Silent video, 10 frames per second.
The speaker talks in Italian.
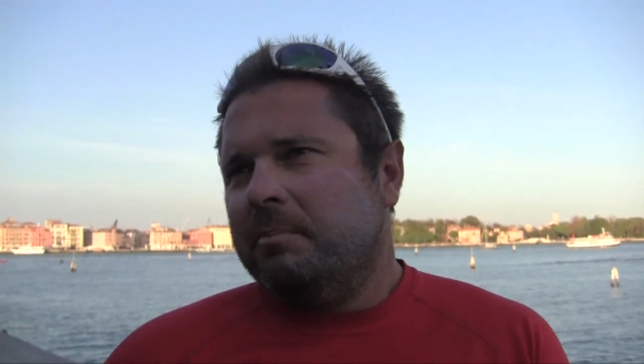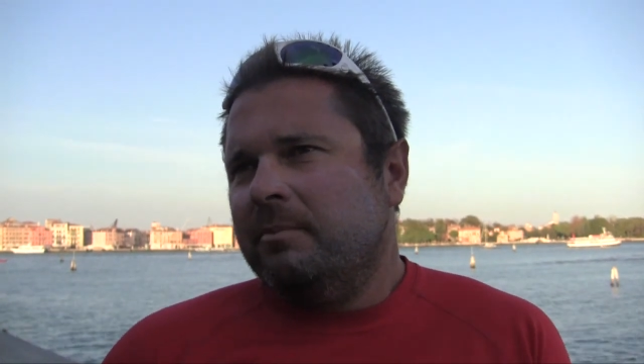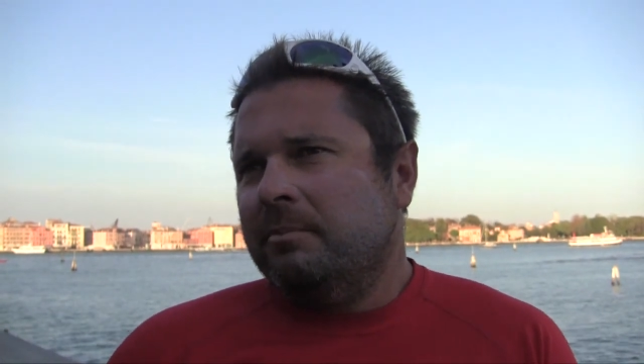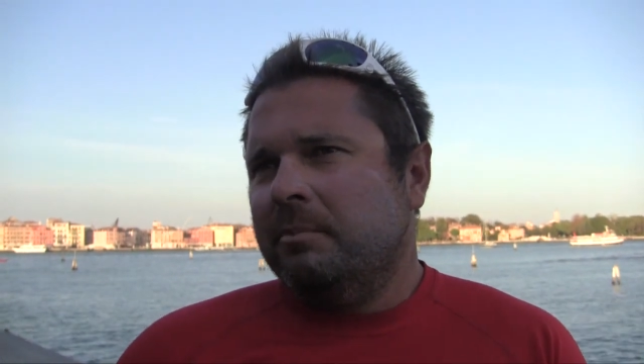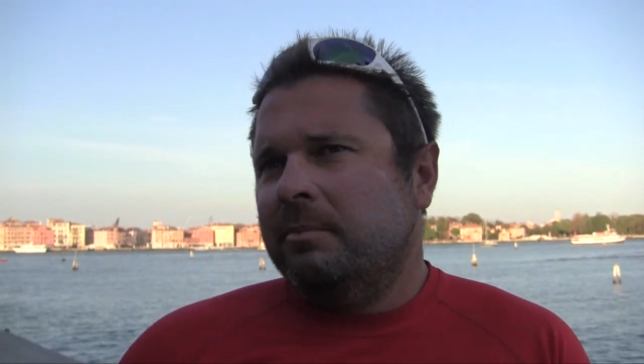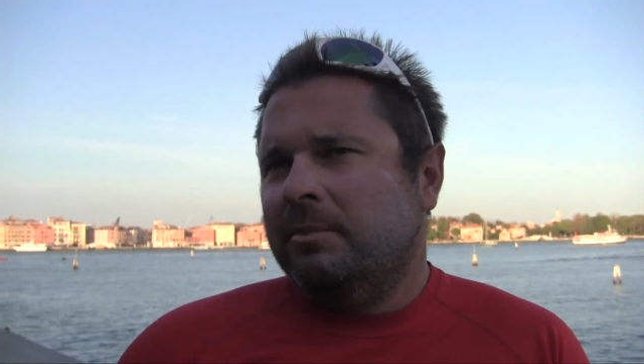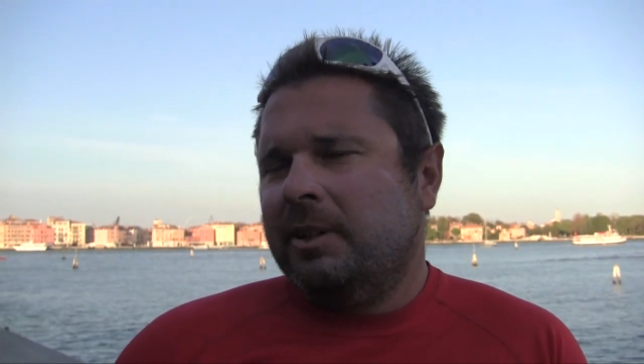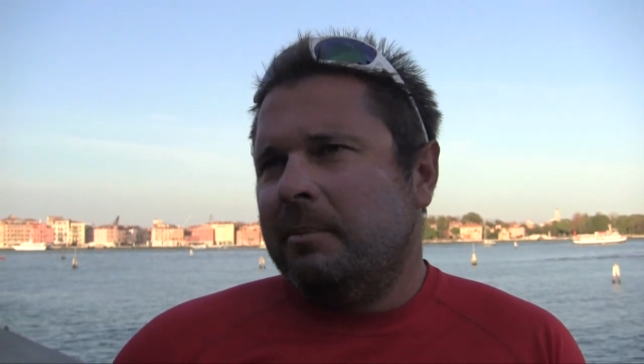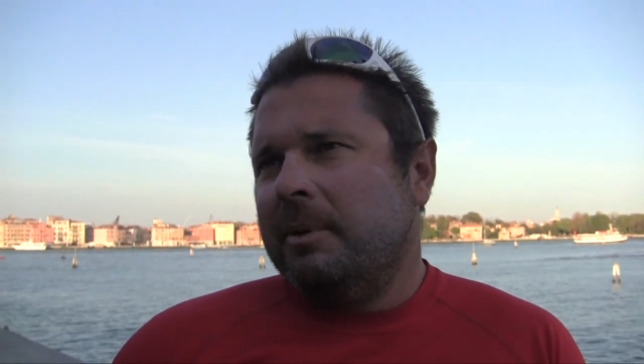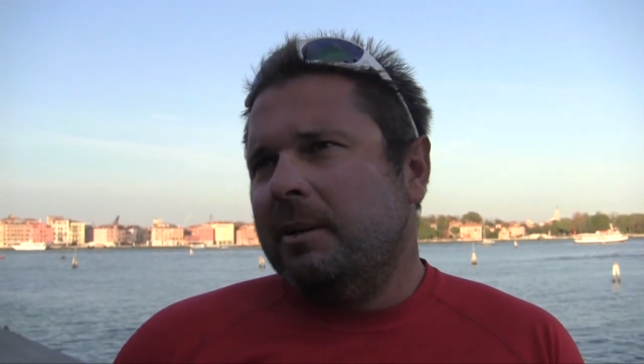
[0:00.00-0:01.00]
mm,
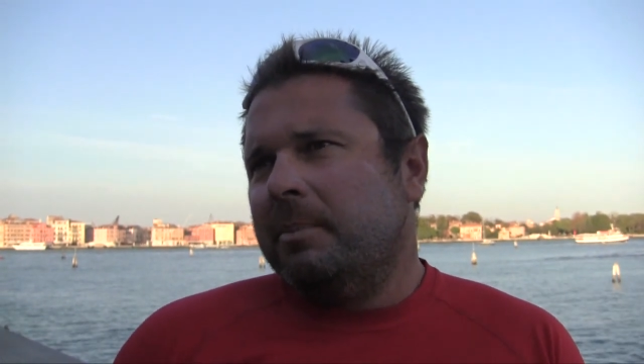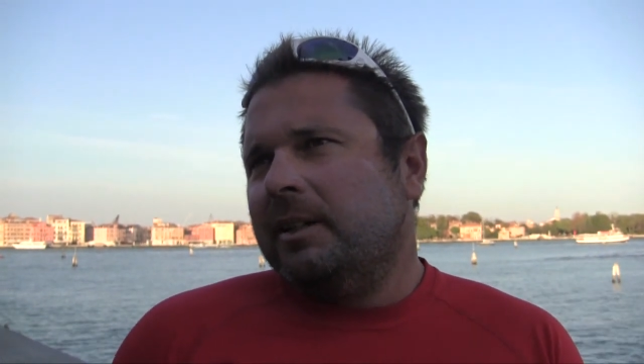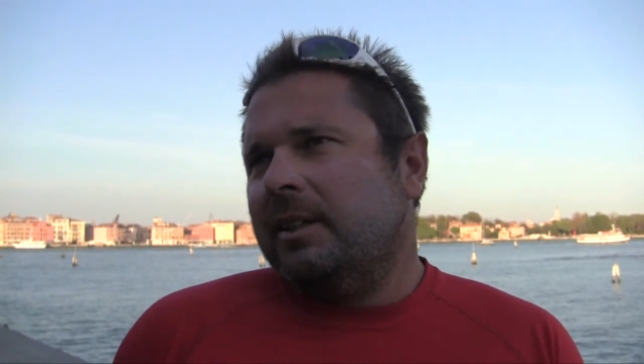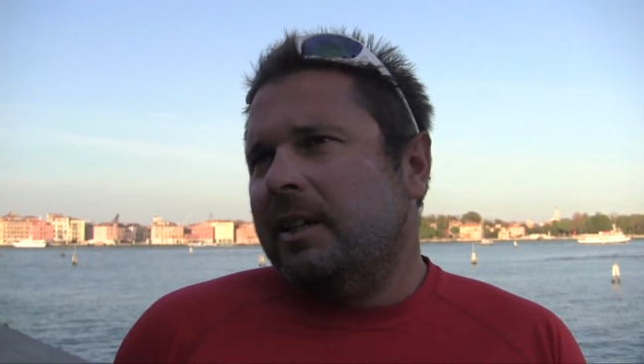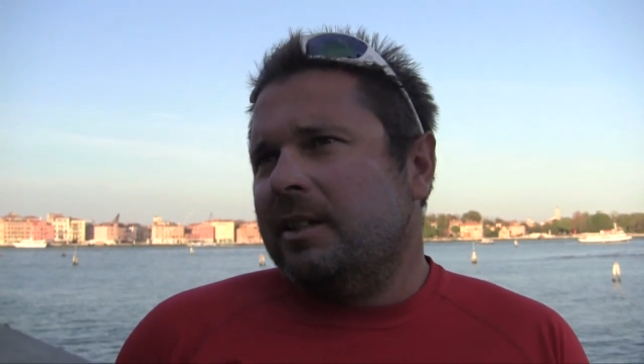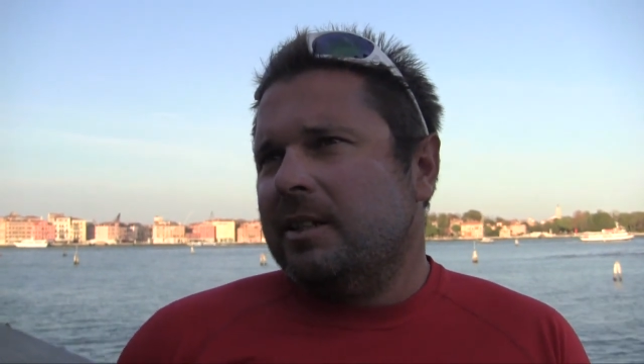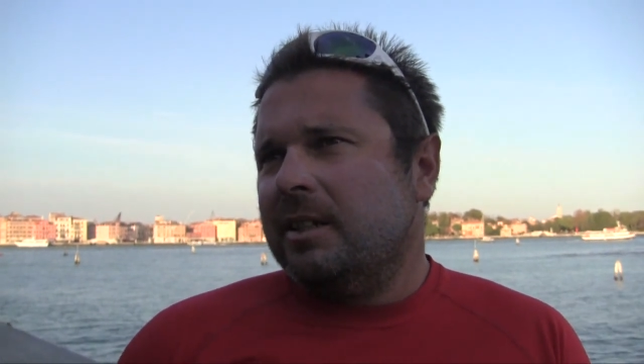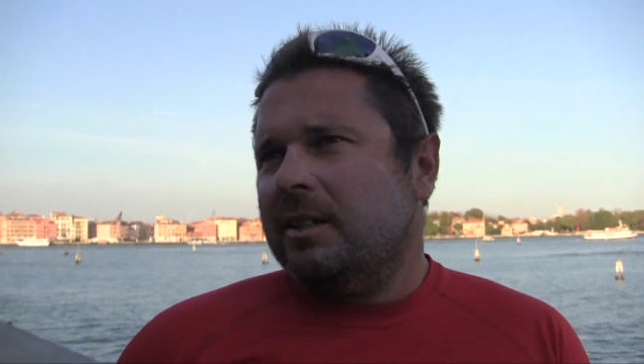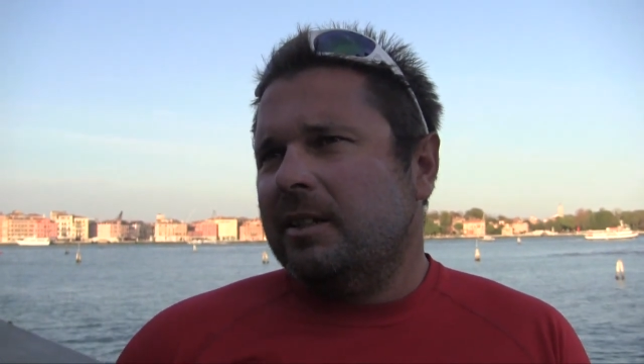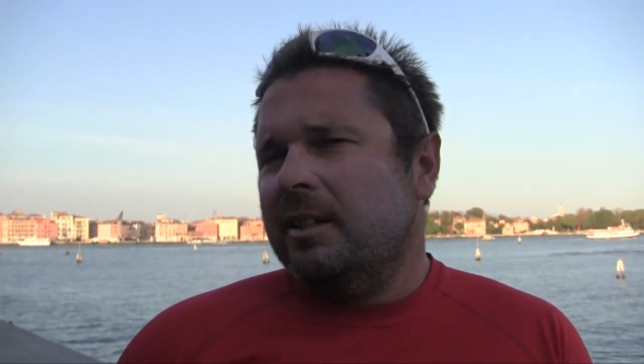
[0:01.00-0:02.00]
tre belle
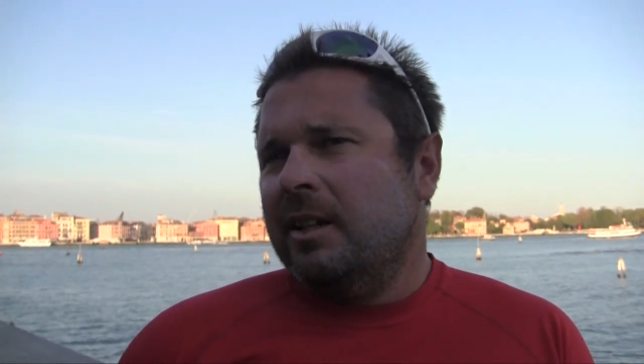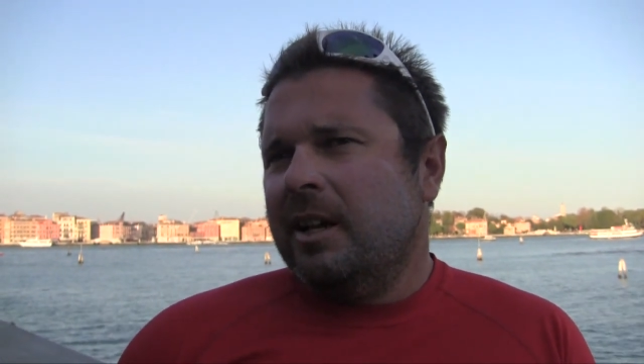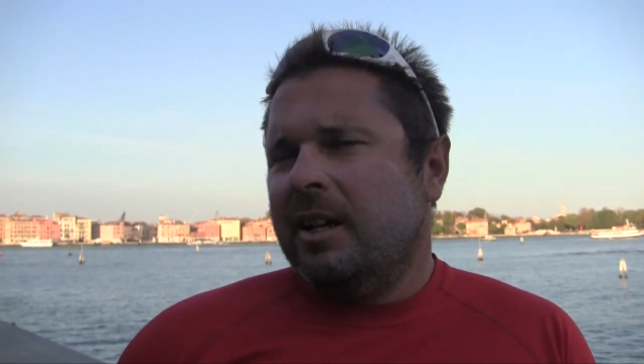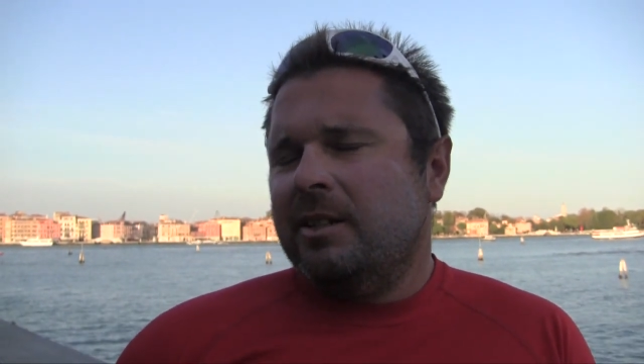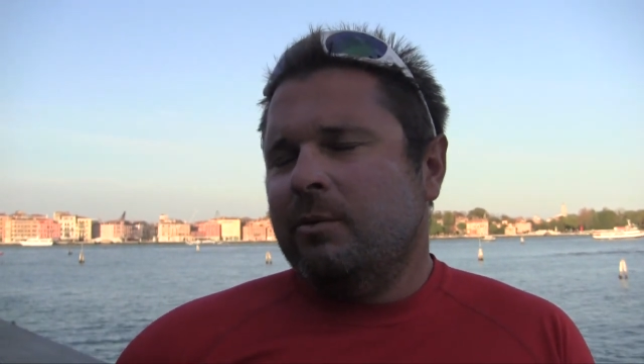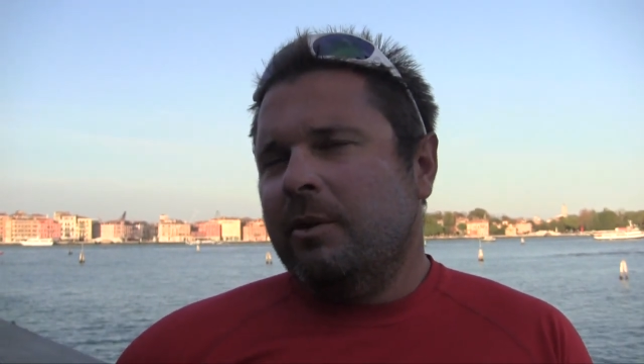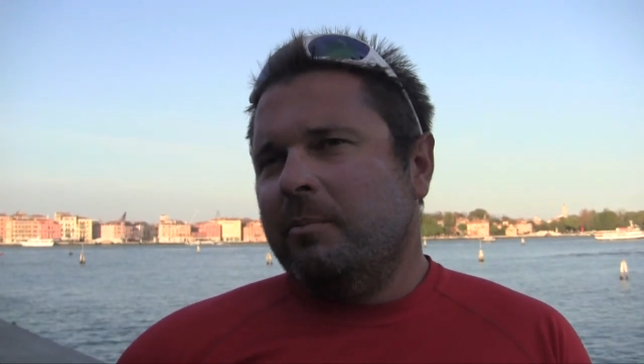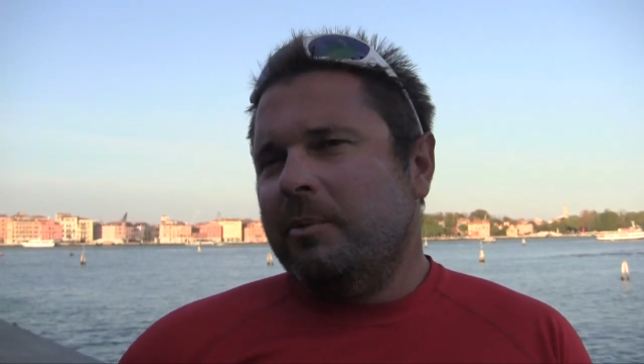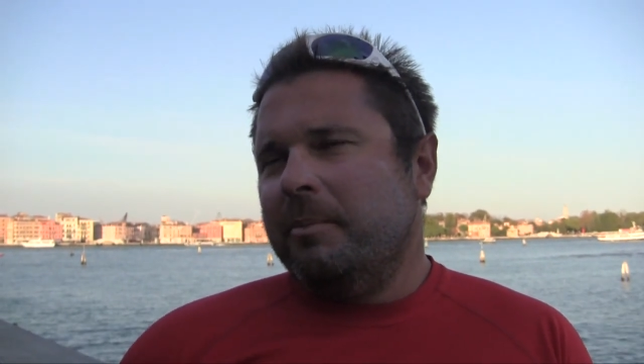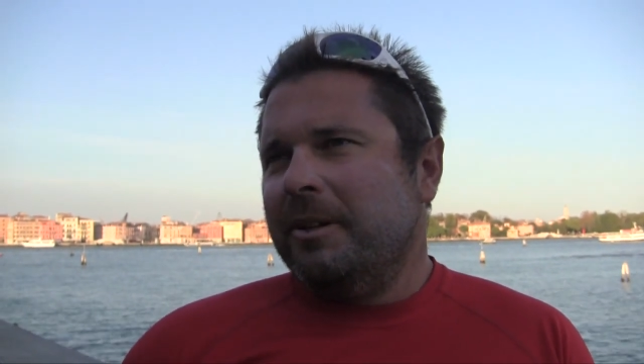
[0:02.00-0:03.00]
partenze, anzi una
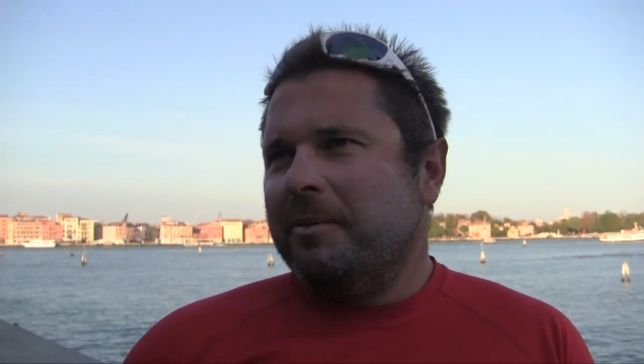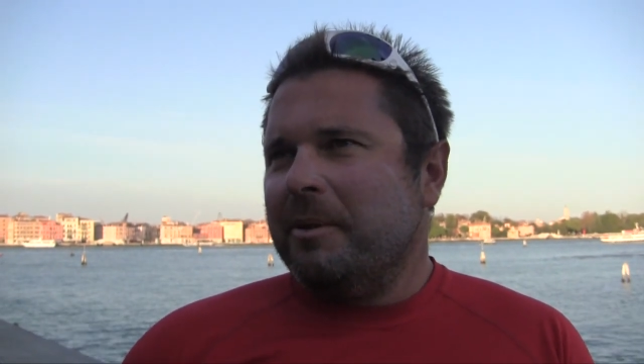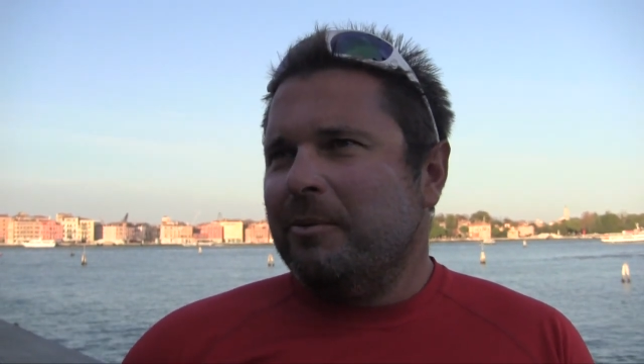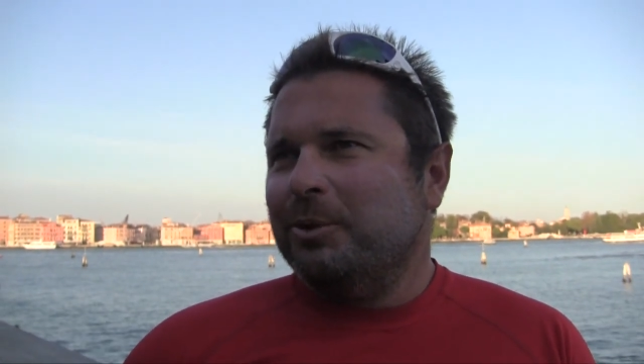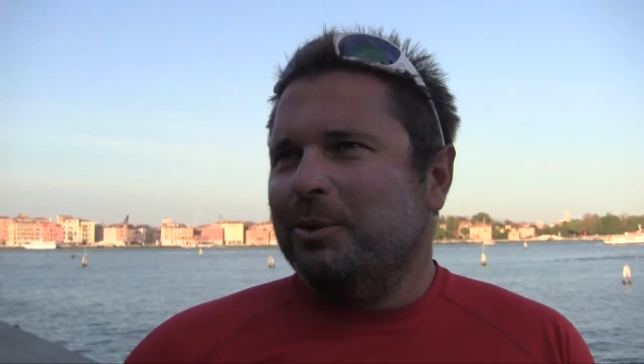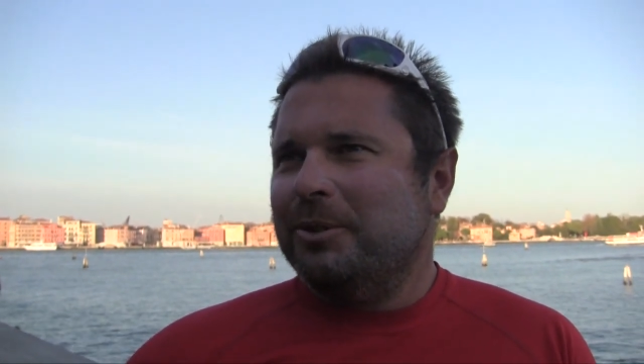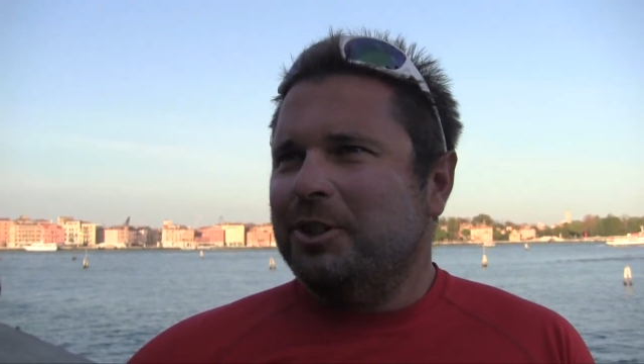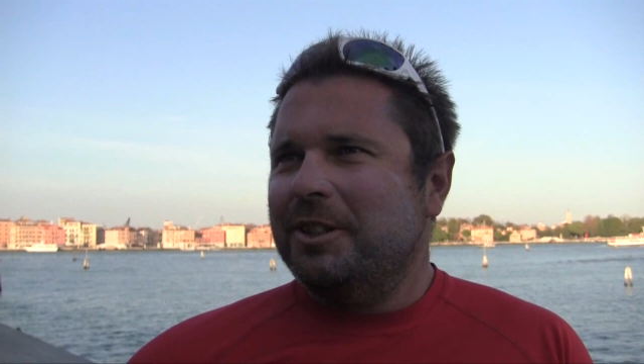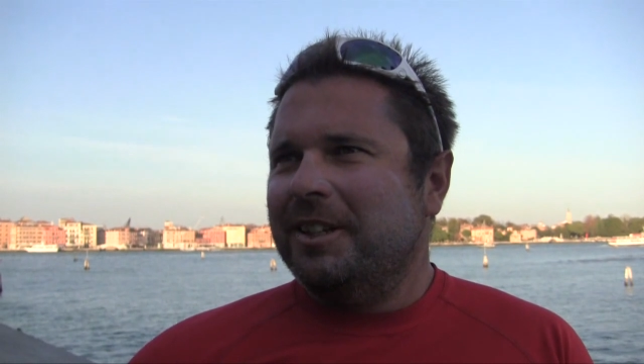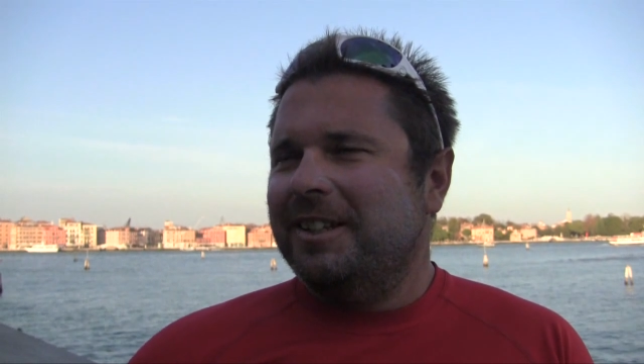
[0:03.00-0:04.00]
un po' meno, abbiamo avuto un
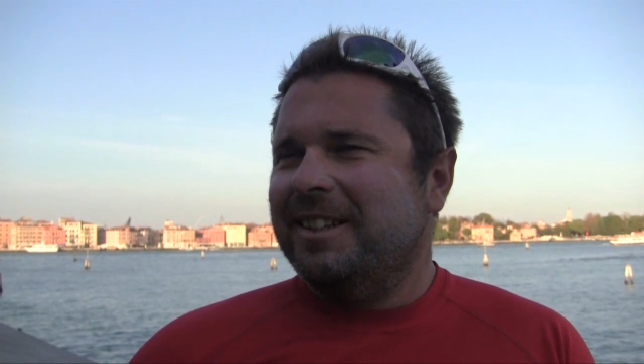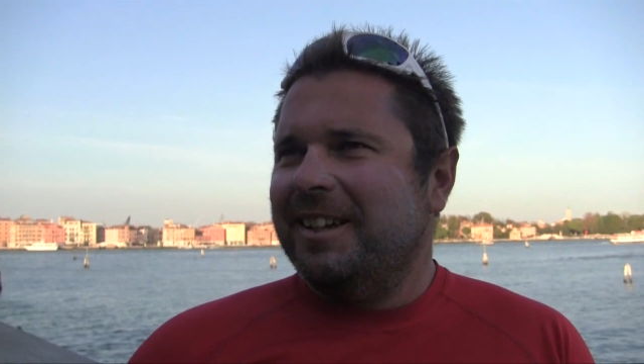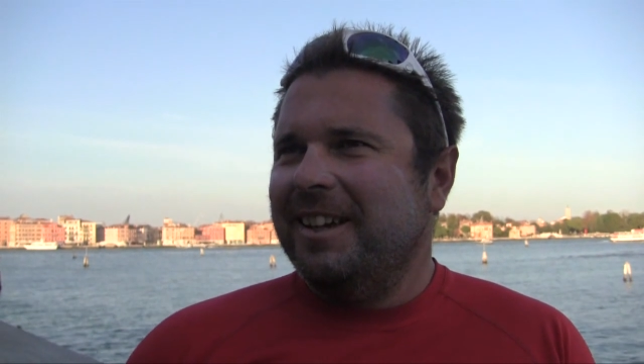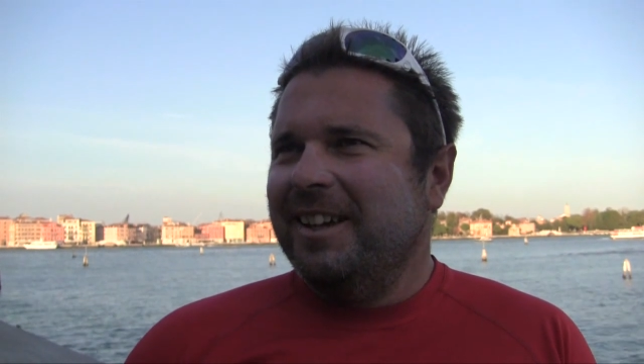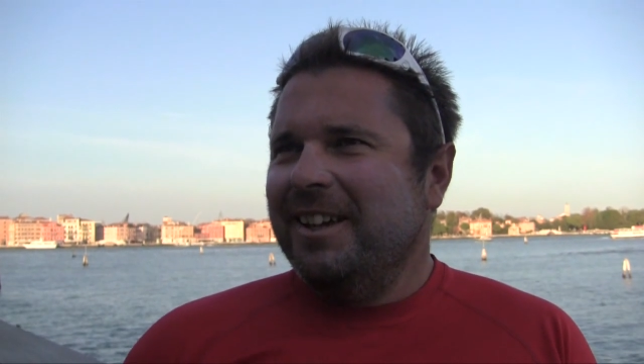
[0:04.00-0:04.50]
incidente